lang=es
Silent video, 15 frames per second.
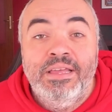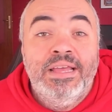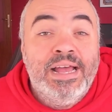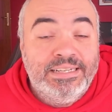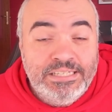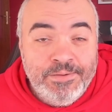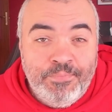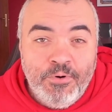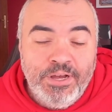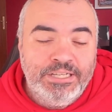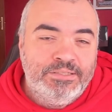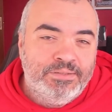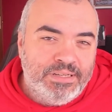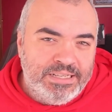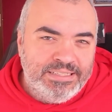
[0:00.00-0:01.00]
Así
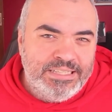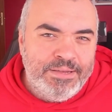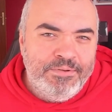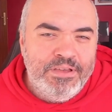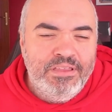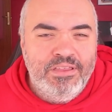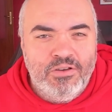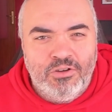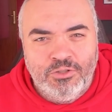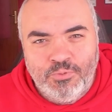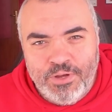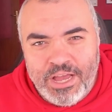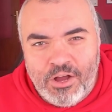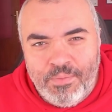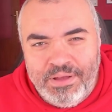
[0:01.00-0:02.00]
pues, en este vídeo os
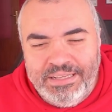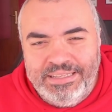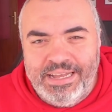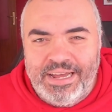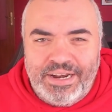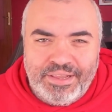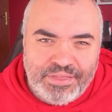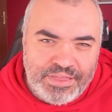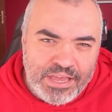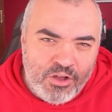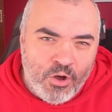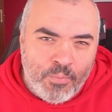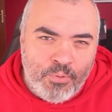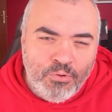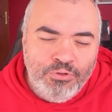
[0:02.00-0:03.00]
voy a comentar
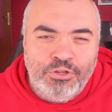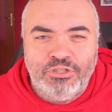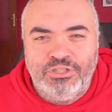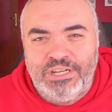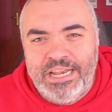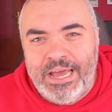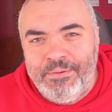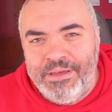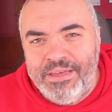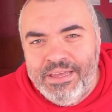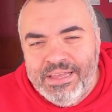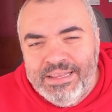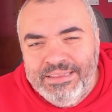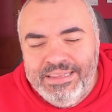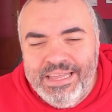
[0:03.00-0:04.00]
cinco puntos clave
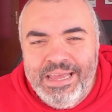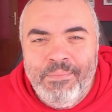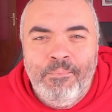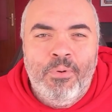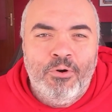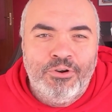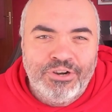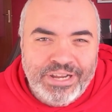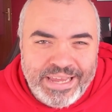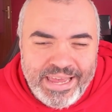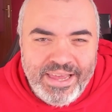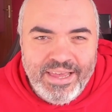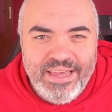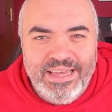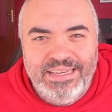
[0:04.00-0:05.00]
de por
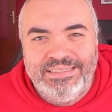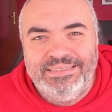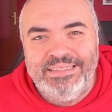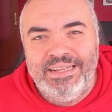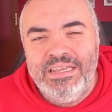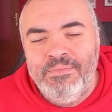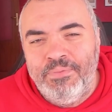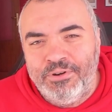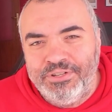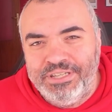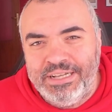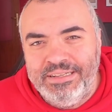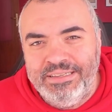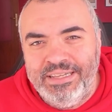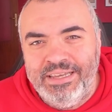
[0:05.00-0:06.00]
qué es tan
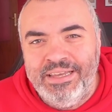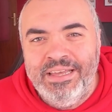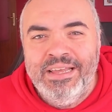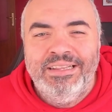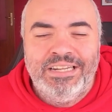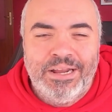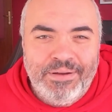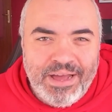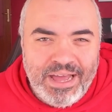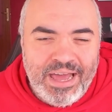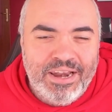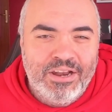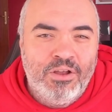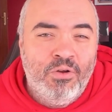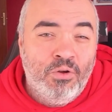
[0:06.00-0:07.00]
importante
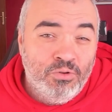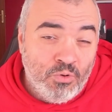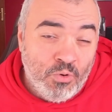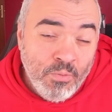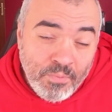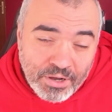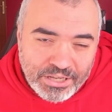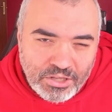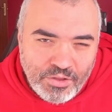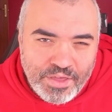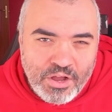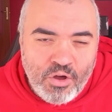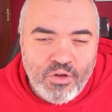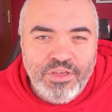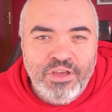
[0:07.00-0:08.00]
trabajar con un poquito
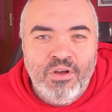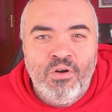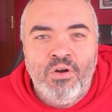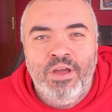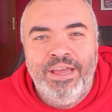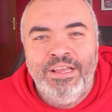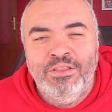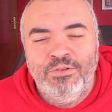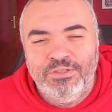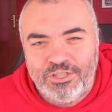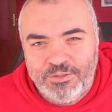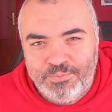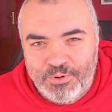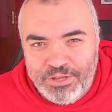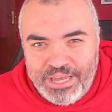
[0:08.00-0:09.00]
de código en
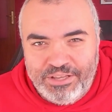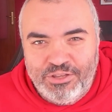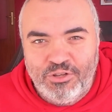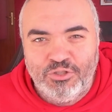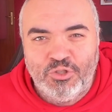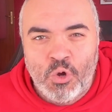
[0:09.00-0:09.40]
nuestros proyectos